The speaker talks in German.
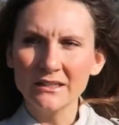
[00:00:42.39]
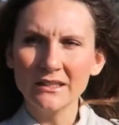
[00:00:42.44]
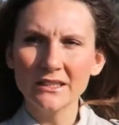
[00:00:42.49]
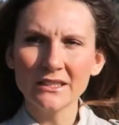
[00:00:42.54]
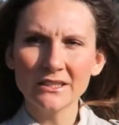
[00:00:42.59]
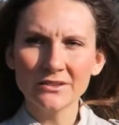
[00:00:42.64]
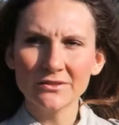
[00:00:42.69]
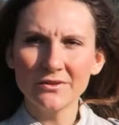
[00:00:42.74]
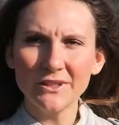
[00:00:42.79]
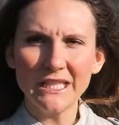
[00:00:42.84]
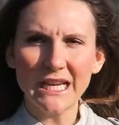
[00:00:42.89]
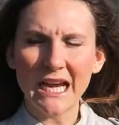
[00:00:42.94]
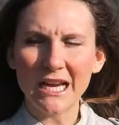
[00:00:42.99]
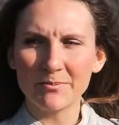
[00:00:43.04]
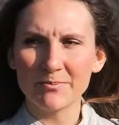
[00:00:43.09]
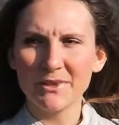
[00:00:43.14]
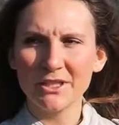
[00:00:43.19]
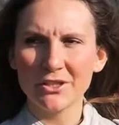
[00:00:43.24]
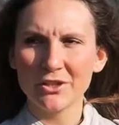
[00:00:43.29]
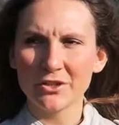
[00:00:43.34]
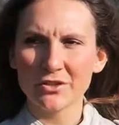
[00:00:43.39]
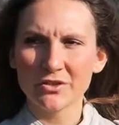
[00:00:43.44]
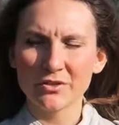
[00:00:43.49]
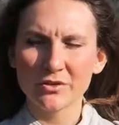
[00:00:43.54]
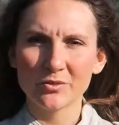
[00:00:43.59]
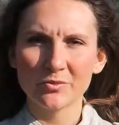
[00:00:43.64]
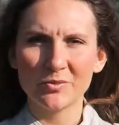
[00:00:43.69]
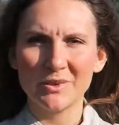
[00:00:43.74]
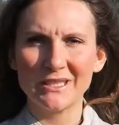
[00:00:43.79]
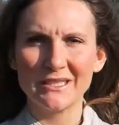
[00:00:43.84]
irgendwie hat mir noch
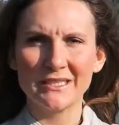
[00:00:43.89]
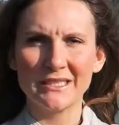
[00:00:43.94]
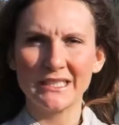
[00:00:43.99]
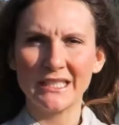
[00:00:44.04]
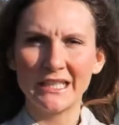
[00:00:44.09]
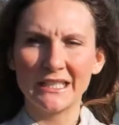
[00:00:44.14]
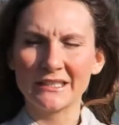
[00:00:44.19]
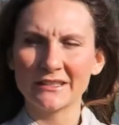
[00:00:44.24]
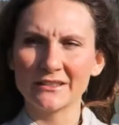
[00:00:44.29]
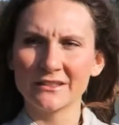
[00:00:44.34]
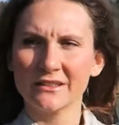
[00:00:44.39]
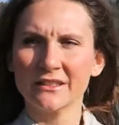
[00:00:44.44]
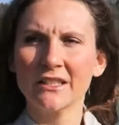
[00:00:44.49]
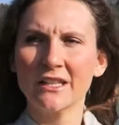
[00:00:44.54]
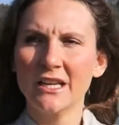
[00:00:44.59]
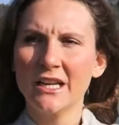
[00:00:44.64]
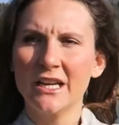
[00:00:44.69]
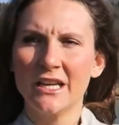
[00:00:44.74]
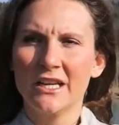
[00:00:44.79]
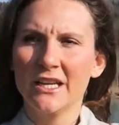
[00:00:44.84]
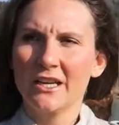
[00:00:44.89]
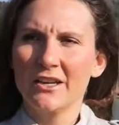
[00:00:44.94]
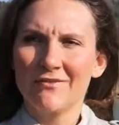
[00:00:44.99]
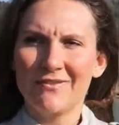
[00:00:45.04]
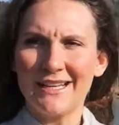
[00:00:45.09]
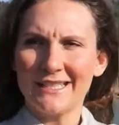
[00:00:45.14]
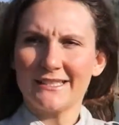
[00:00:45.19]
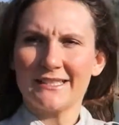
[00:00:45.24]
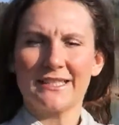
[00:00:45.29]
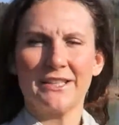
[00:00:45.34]
so ein bisschen
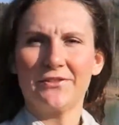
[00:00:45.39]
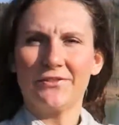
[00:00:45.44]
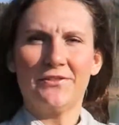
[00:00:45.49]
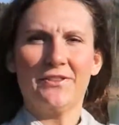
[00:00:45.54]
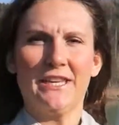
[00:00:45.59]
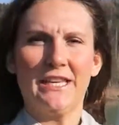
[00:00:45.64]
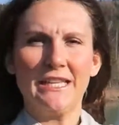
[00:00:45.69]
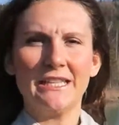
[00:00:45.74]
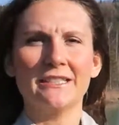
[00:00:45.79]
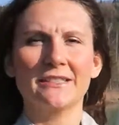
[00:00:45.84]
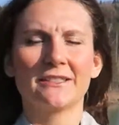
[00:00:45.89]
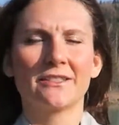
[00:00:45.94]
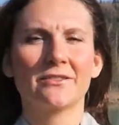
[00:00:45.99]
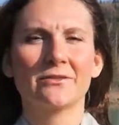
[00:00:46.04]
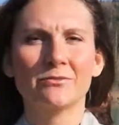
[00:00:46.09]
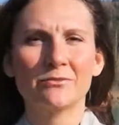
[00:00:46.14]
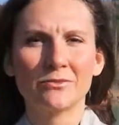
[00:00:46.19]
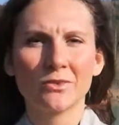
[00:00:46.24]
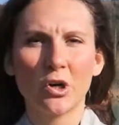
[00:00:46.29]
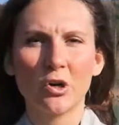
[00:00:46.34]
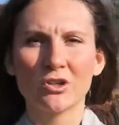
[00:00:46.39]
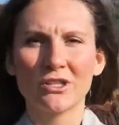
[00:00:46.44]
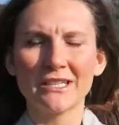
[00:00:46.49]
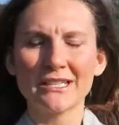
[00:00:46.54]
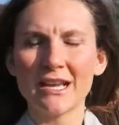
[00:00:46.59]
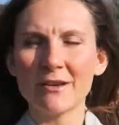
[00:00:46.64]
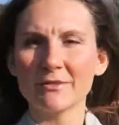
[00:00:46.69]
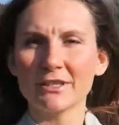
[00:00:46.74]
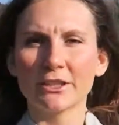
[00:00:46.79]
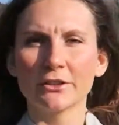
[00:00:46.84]
was gefehlt. Und
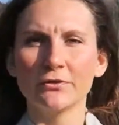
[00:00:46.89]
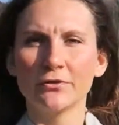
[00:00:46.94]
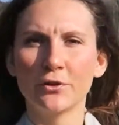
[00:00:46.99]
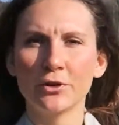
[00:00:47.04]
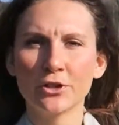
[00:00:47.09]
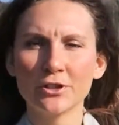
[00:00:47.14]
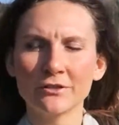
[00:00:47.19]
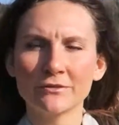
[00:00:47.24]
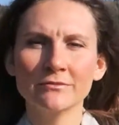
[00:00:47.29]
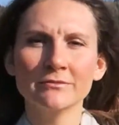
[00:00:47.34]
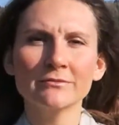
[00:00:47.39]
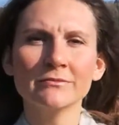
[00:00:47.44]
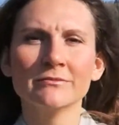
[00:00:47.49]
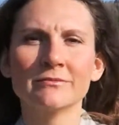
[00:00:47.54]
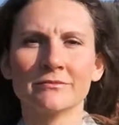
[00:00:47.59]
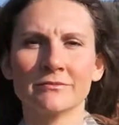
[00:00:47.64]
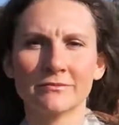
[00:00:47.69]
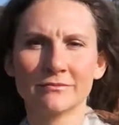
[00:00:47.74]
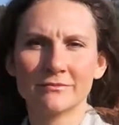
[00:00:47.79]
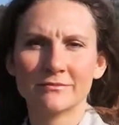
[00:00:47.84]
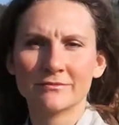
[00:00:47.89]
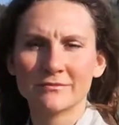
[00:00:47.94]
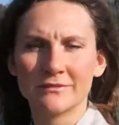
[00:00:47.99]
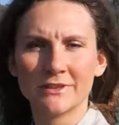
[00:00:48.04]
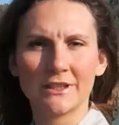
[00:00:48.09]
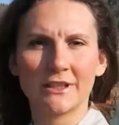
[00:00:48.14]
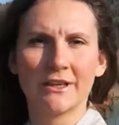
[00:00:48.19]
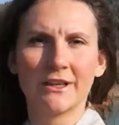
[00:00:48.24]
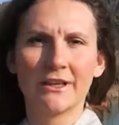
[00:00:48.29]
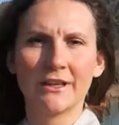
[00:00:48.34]
das habe ich gefunden.
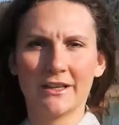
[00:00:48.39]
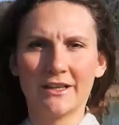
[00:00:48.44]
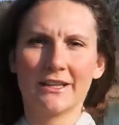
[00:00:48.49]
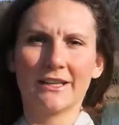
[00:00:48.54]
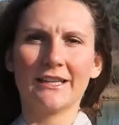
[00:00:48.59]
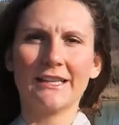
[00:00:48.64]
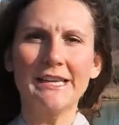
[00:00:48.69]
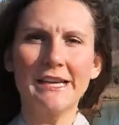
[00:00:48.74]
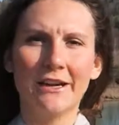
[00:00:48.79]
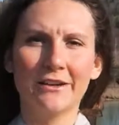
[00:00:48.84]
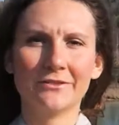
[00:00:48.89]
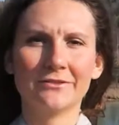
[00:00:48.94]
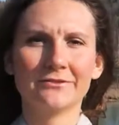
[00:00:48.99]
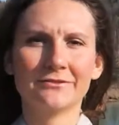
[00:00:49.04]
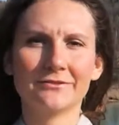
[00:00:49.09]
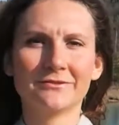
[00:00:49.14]
Hier.